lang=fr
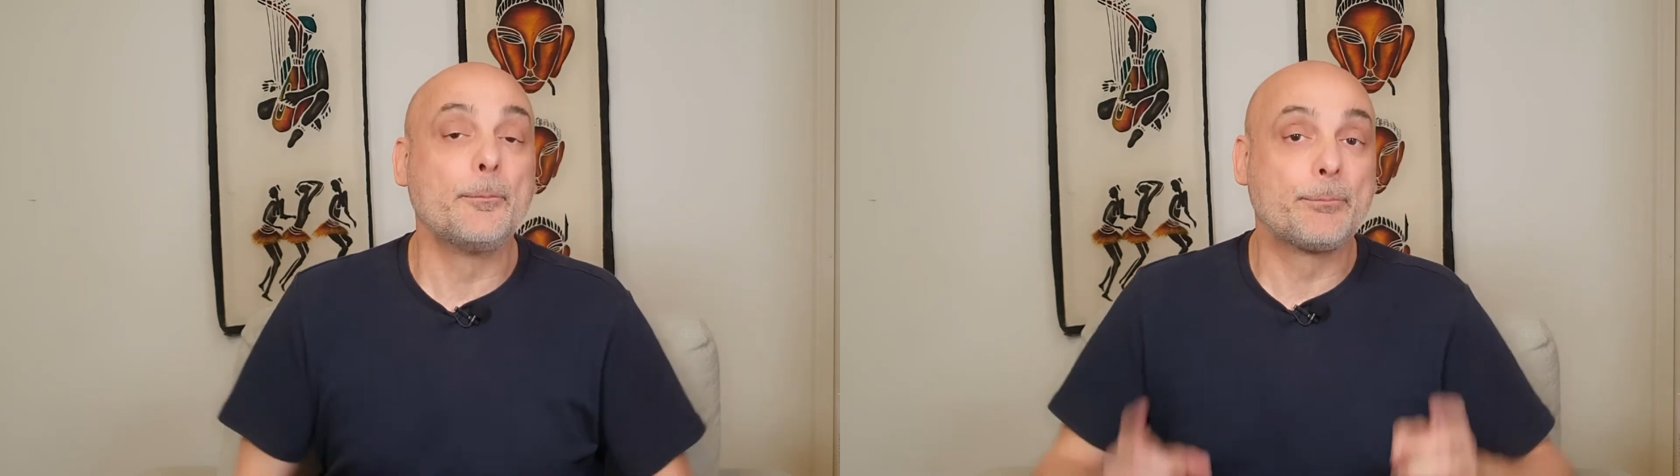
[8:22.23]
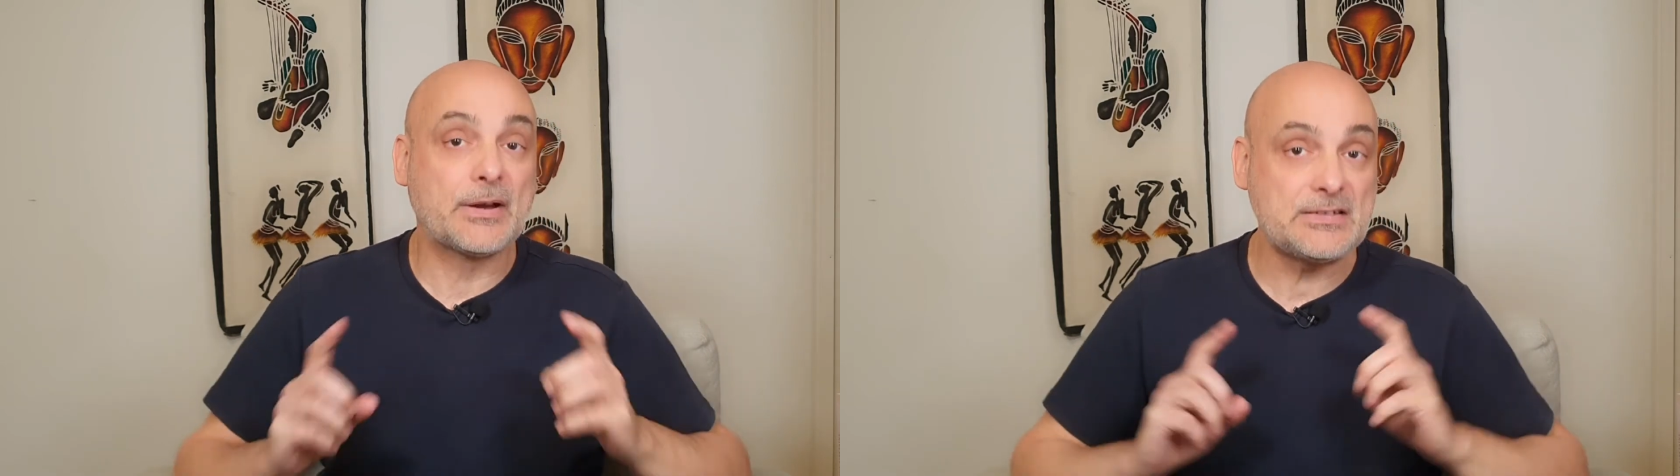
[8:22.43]

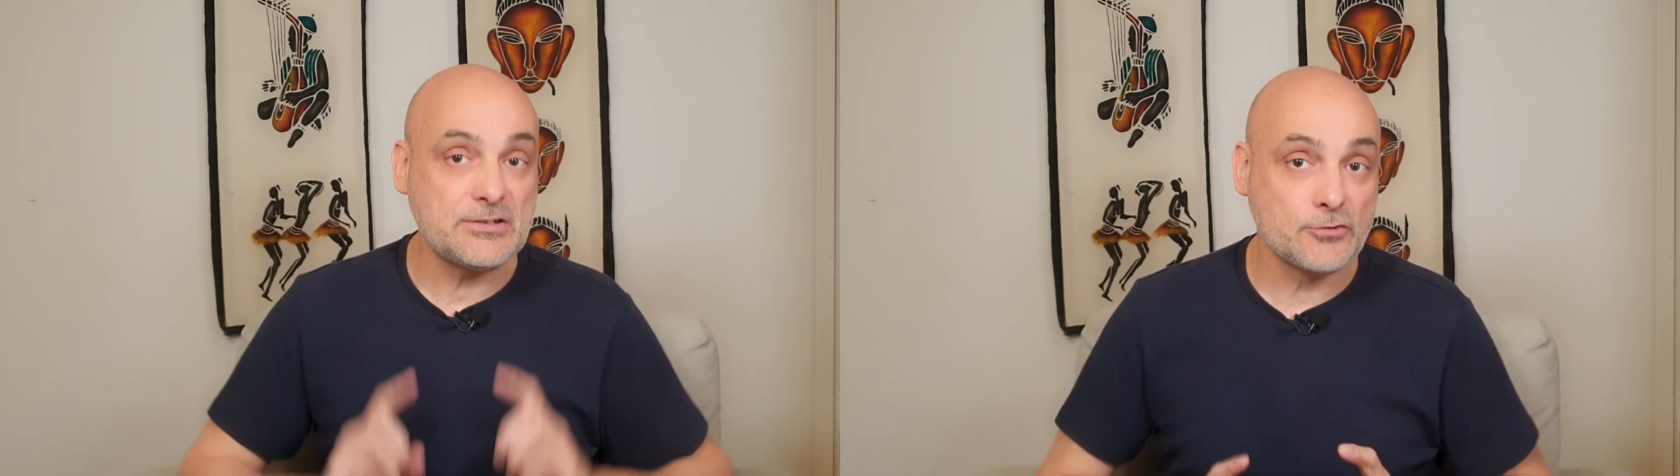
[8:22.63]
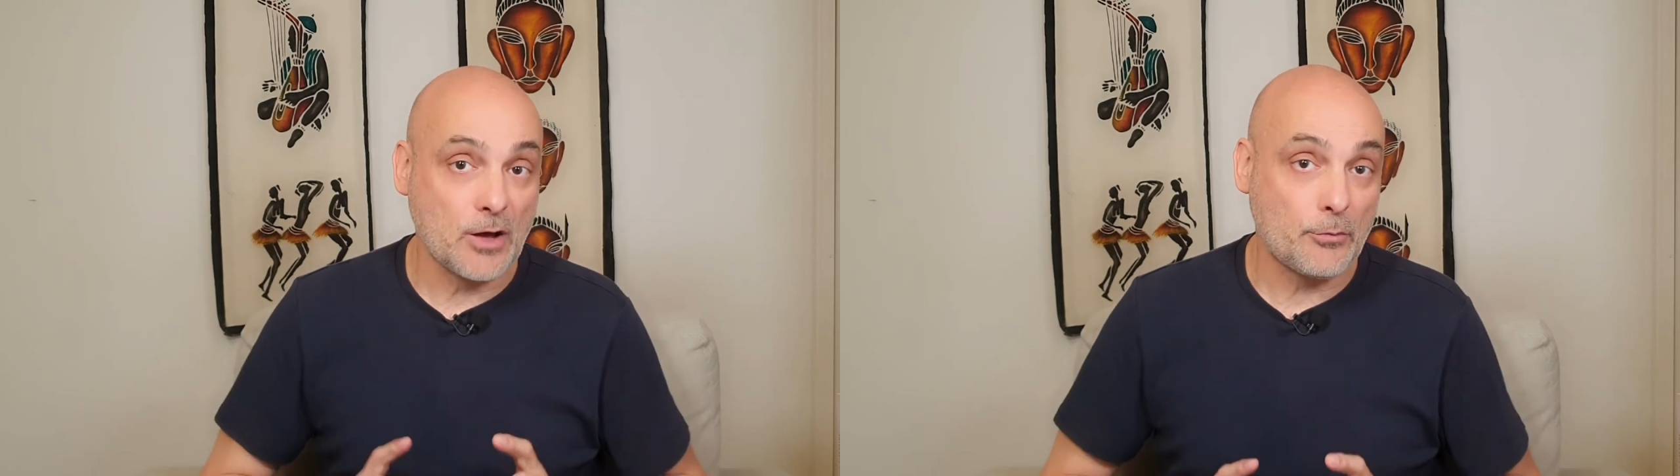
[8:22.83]

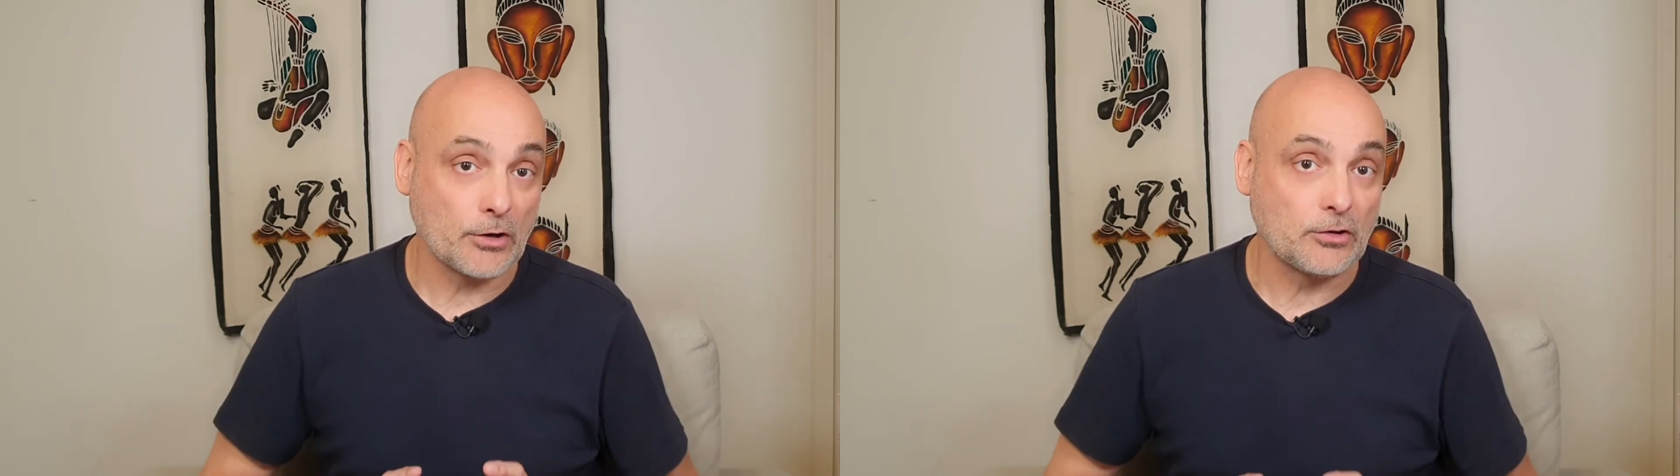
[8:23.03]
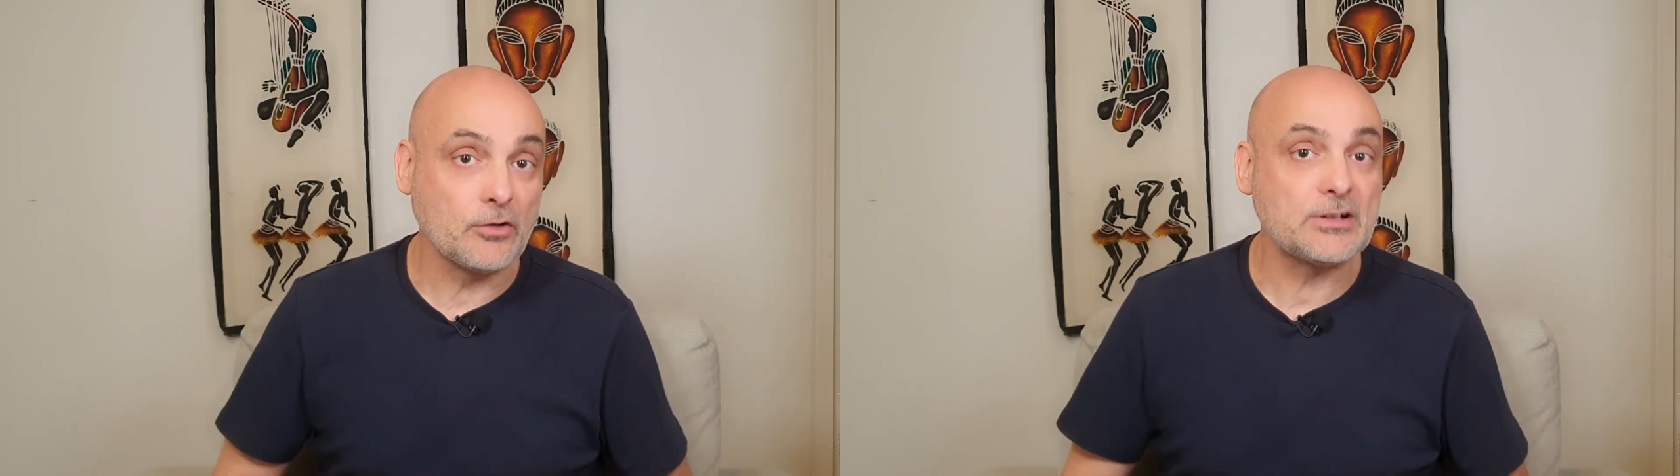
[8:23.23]
Précision
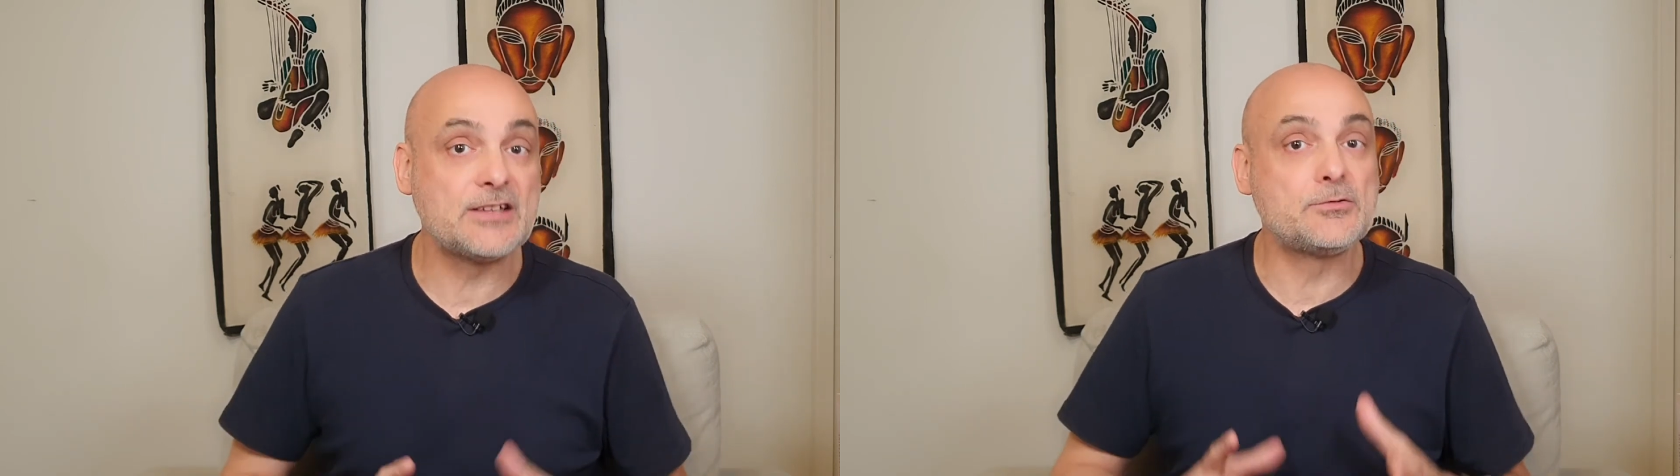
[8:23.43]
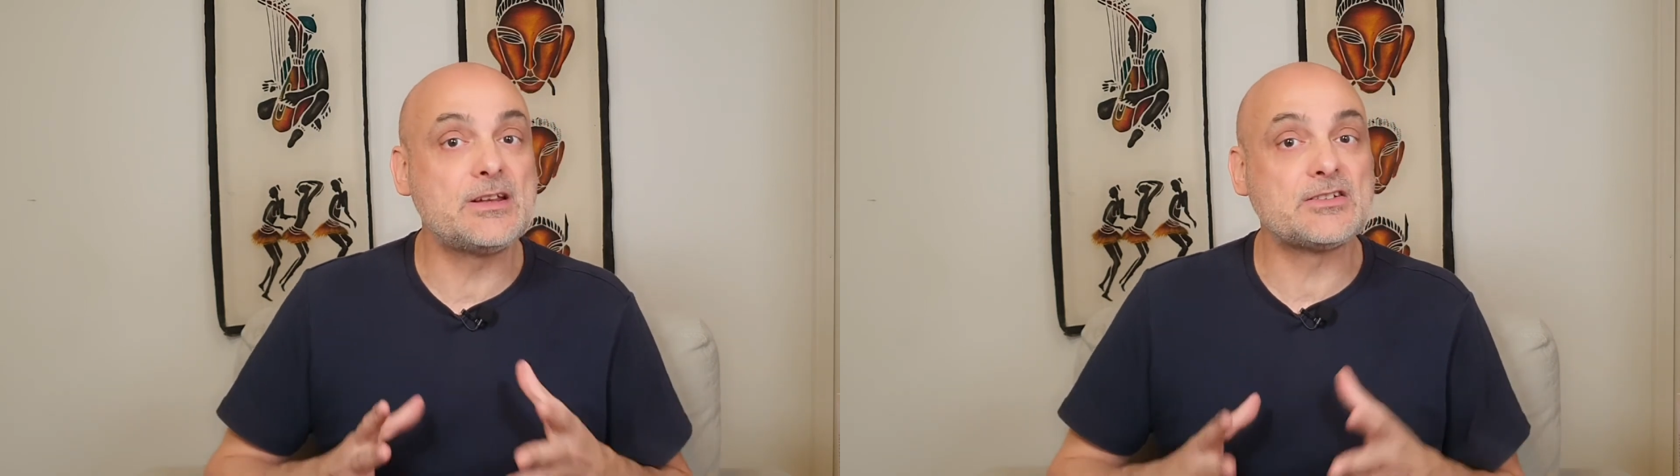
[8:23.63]
importante, les
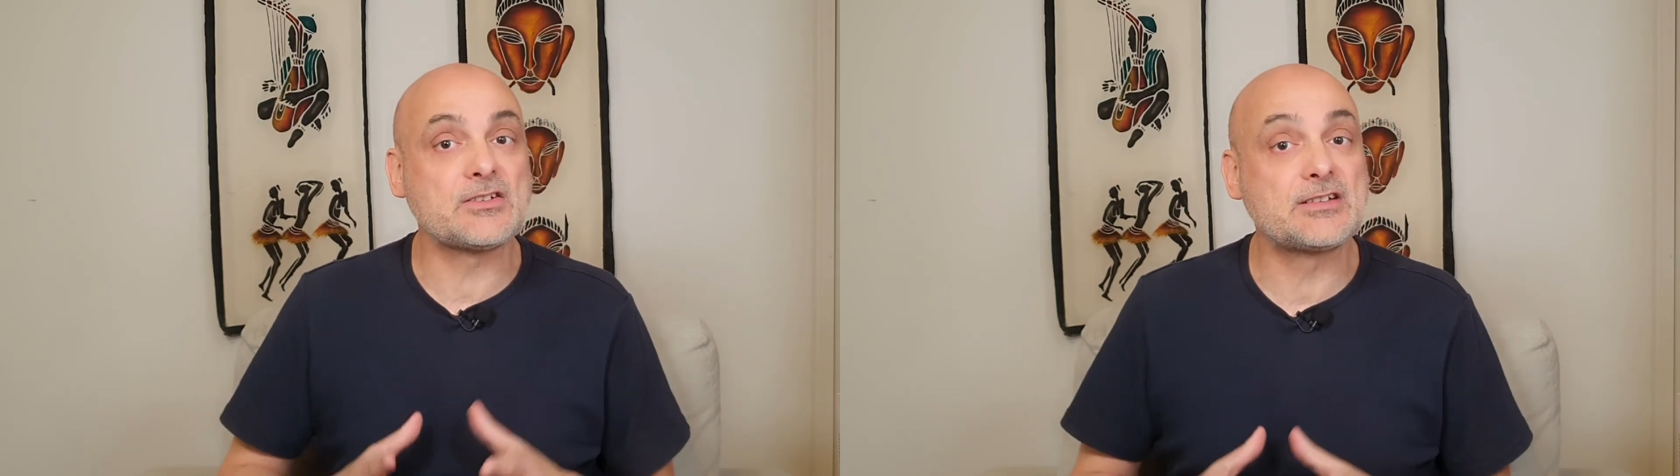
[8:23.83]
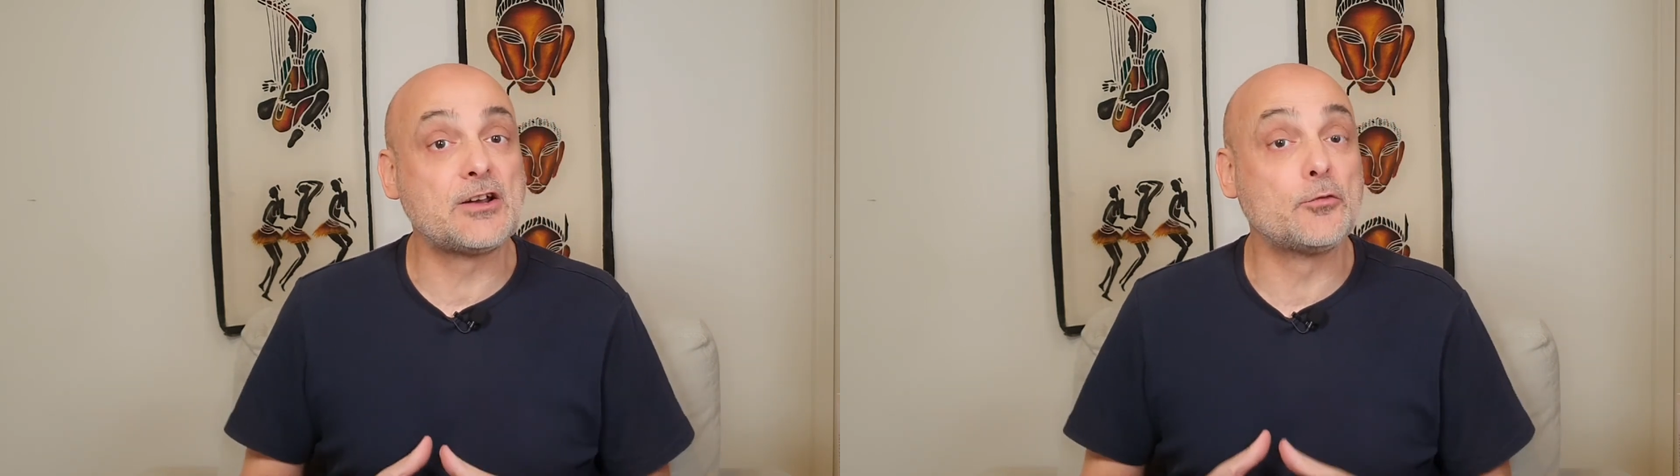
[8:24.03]
huiles
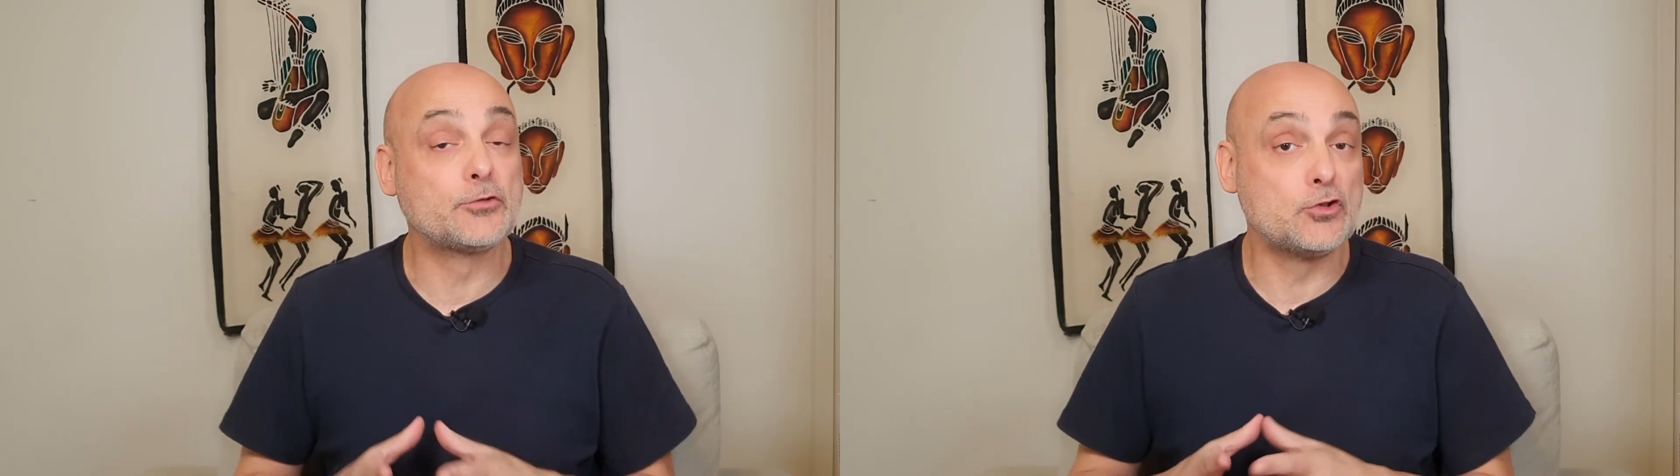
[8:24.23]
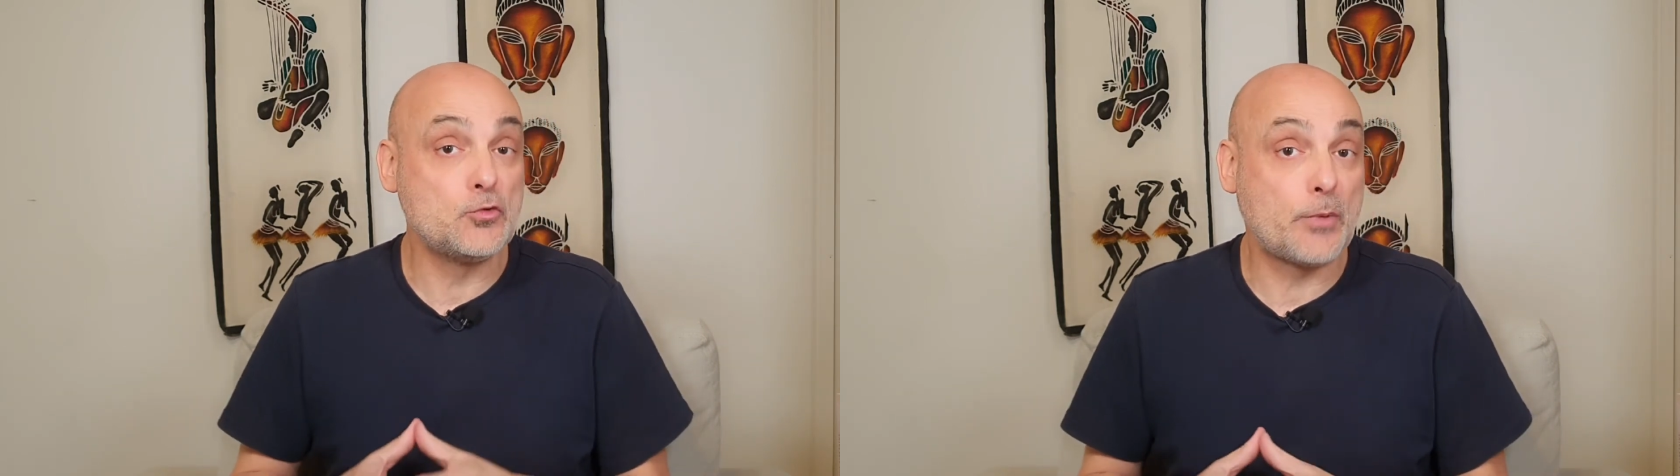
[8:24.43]
essentielles obtenues